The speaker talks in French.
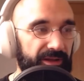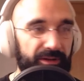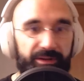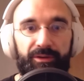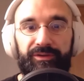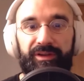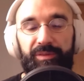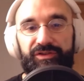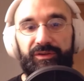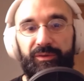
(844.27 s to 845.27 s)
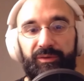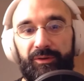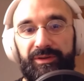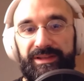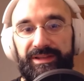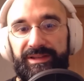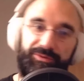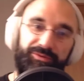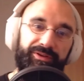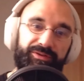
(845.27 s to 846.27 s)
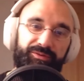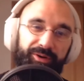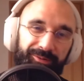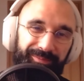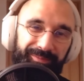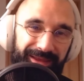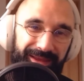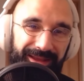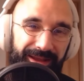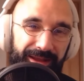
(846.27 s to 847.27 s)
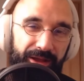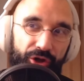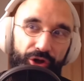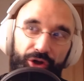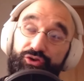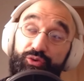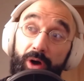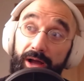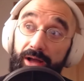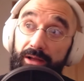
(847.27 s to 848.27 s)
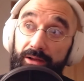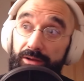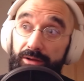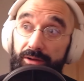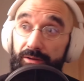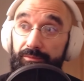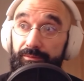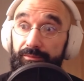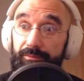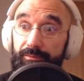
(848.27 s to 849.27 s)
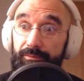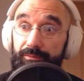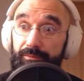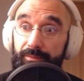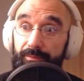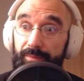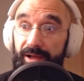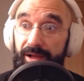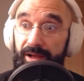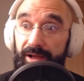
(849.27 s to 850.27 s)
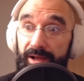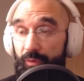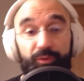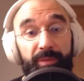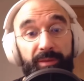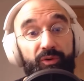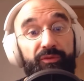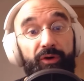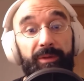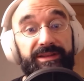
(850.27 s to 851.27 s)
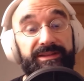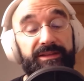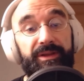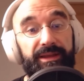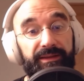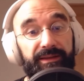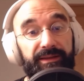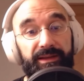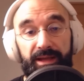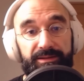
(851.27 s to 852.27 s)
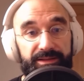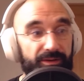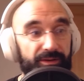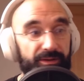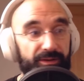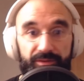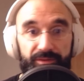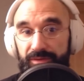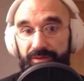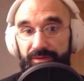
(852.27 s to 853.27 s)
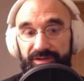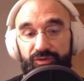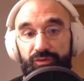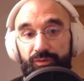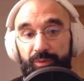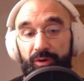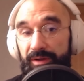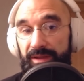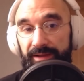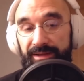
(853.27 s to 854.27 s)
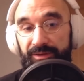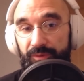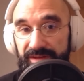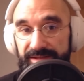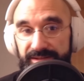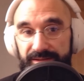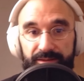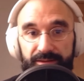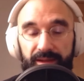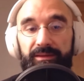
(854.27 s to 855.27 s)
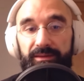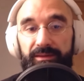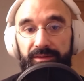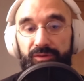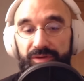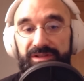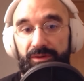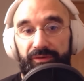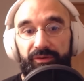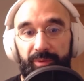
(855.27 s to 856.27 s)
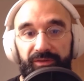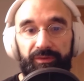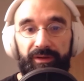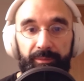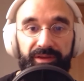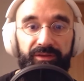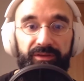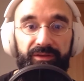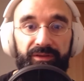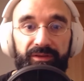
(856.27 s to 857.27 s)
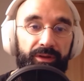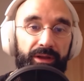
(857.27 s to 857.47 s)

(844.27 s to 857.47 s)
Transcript: un hein, entrée plat, je vais t'offrir le dessert parce que tu viens souvent. Euh, soit, euh, ben, euh, on peut même le formaliser de manière très claire, c'est-à-dire que ben, si tu prends un carnet de 10, tu as tes deux séances de pressothérapie qui sont incluses,